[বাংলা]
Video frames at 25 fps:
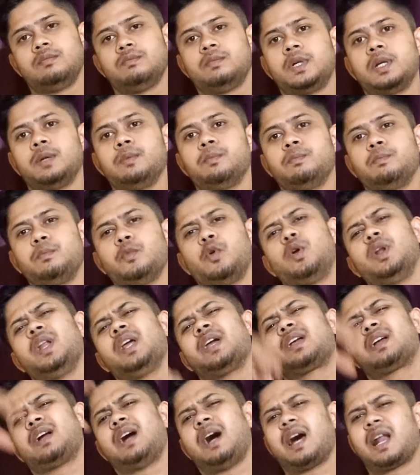মানে
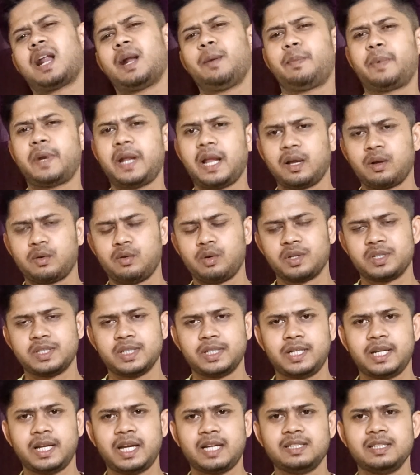অনেক খারাপ র্যাঙ্ক করেছে
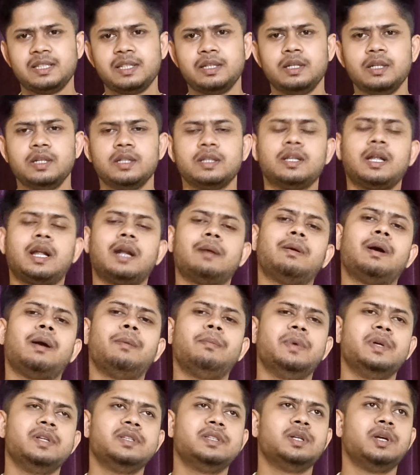ঠিক আছে তারা
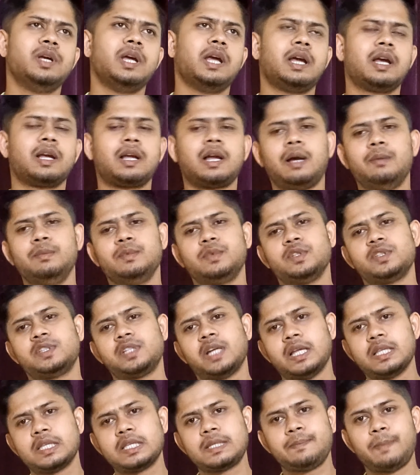ভাববে যে আমি তো
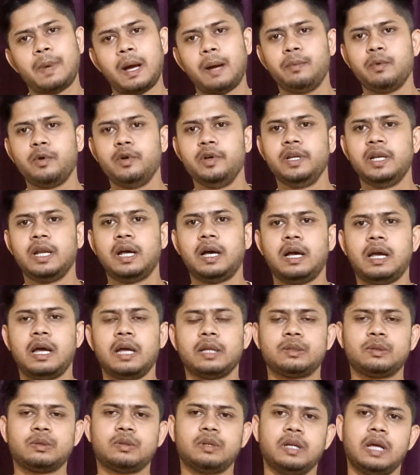চান্স পাবোই না
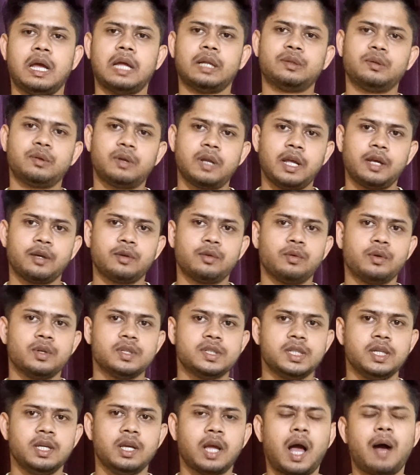এত এত র্যাঙ্ক
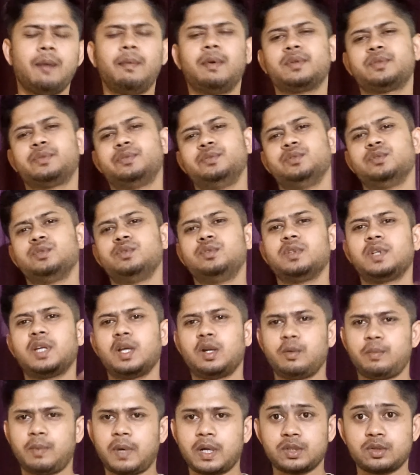করেছি আবার শুধু শুধু
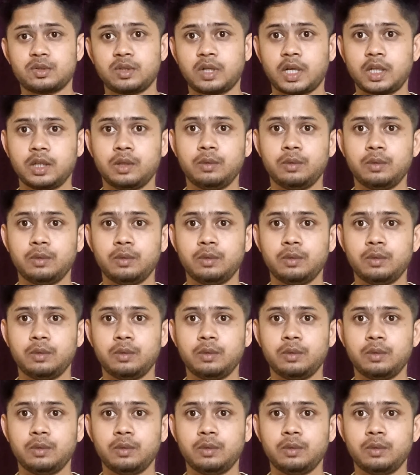কেন পাঁচশো টাকা